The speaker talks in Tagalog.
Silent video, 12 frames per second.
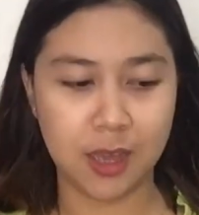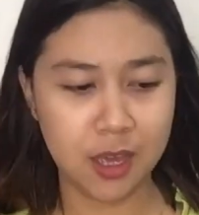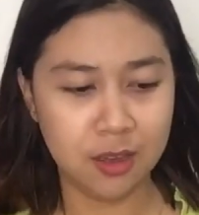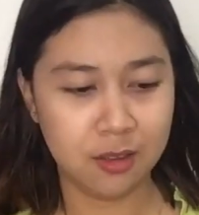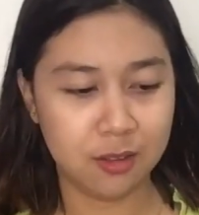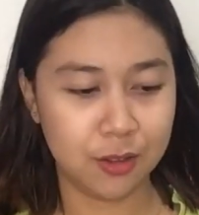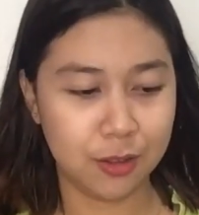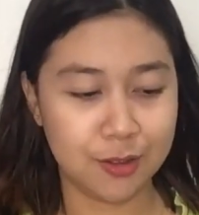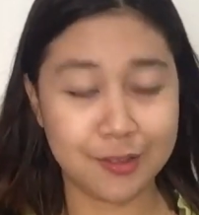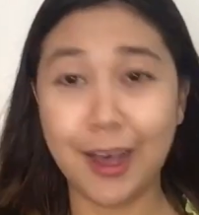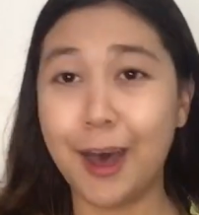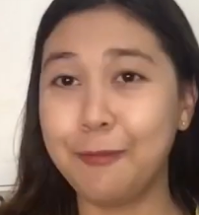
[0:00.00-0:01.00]
Ay,
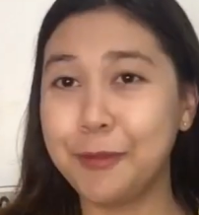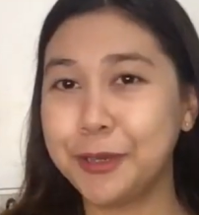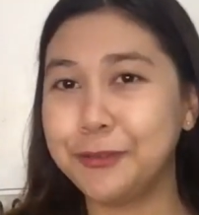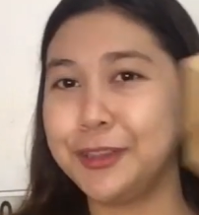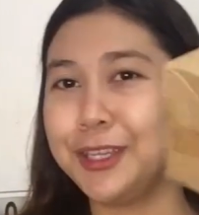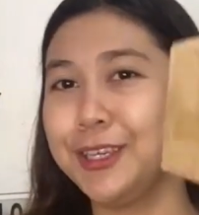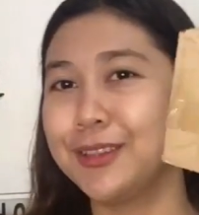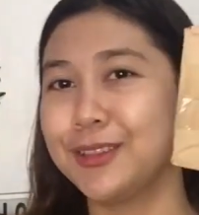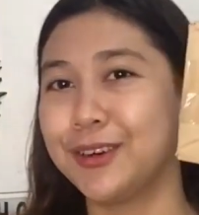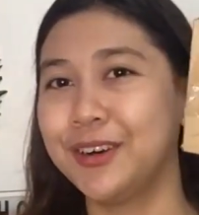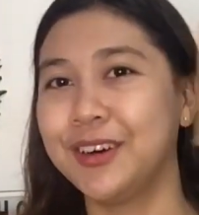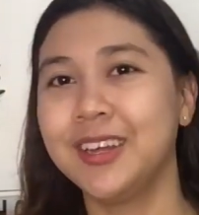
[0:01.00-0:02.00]
nasama yung
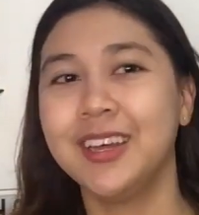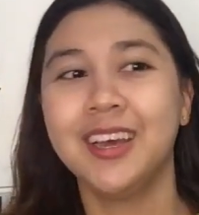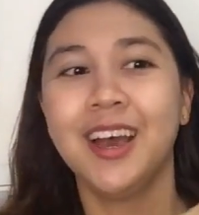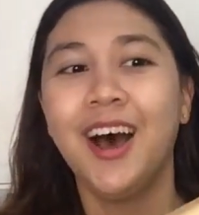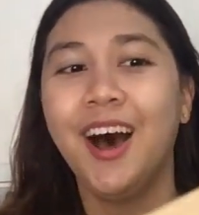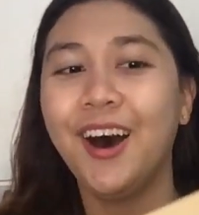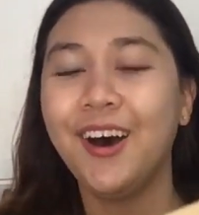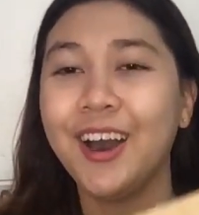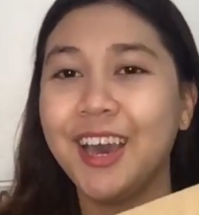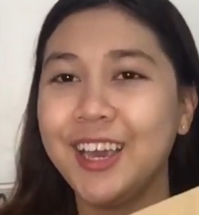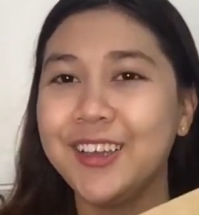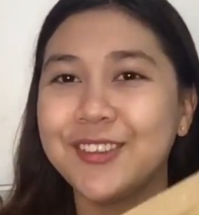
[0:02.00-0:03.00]
dito.
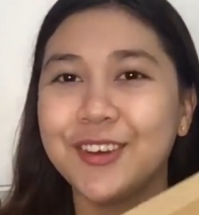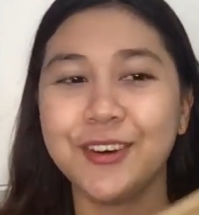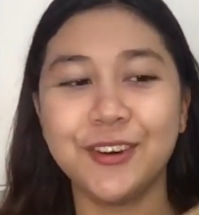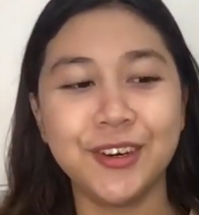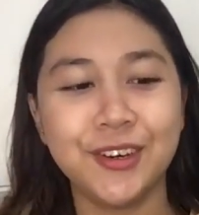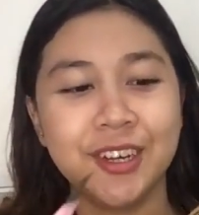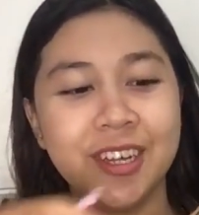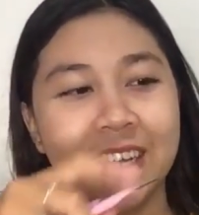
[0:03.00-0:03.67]
Okay, so